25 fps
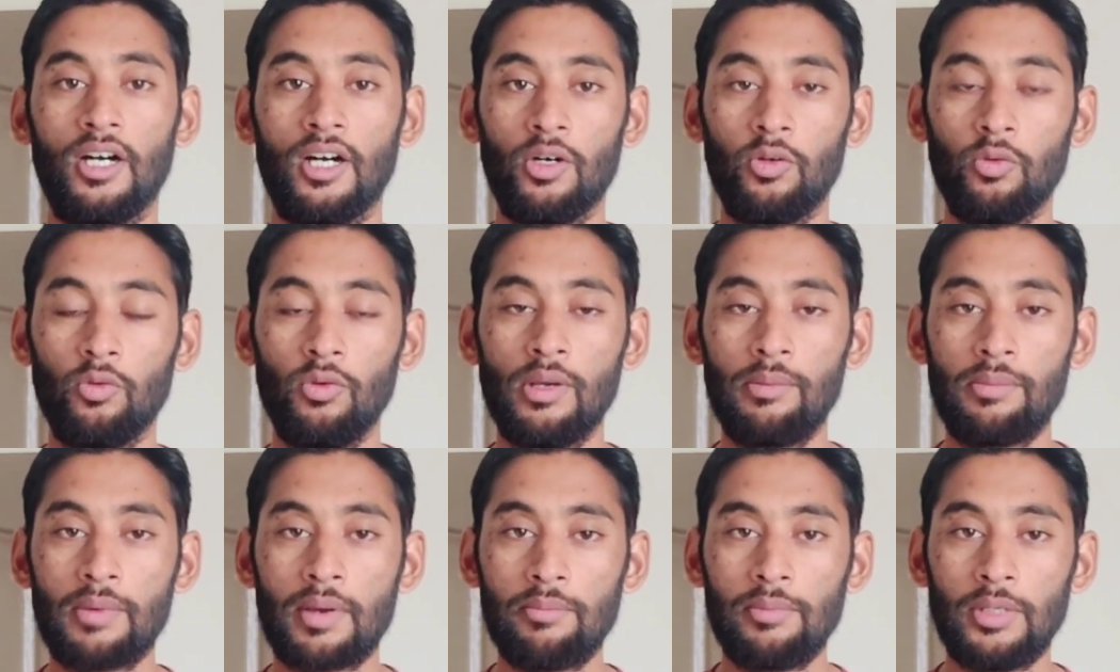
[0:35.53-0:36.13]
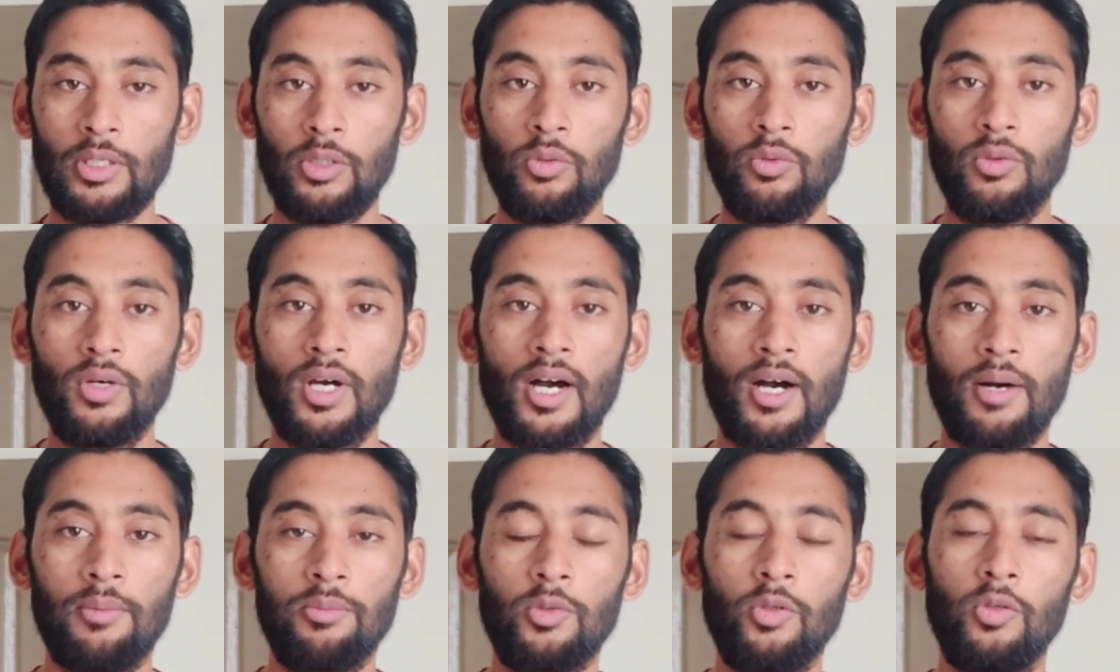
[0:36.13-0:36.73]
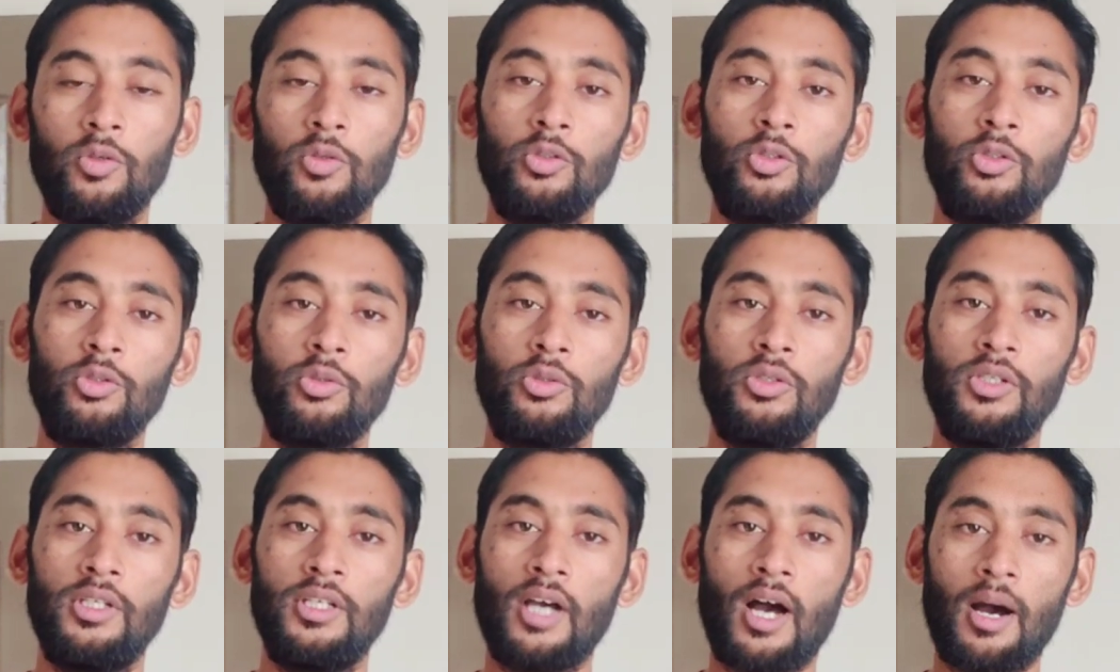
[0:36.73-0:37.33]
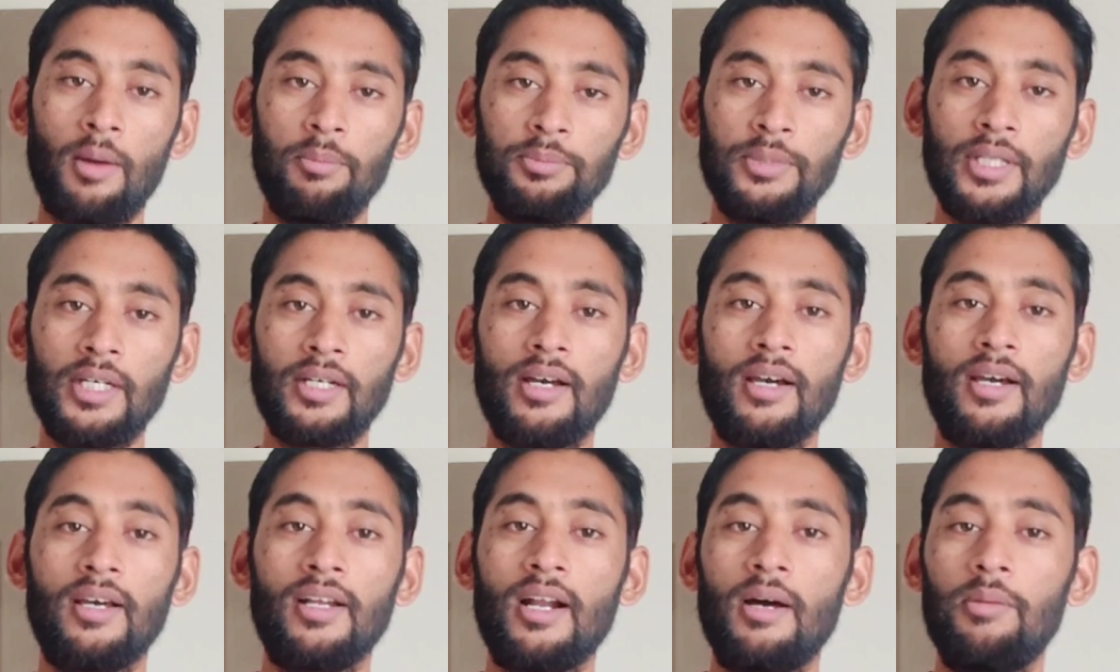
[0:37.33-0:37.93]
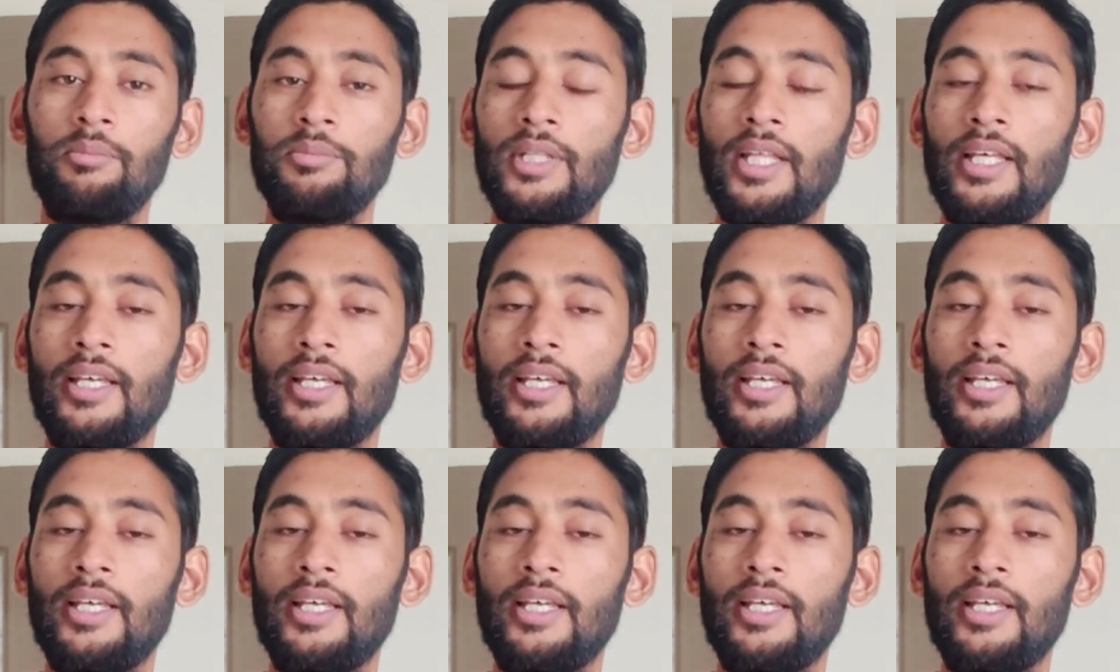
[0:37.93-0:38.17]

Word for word: हुए मैं मिलूंगा आपको तो अब तक अगर हम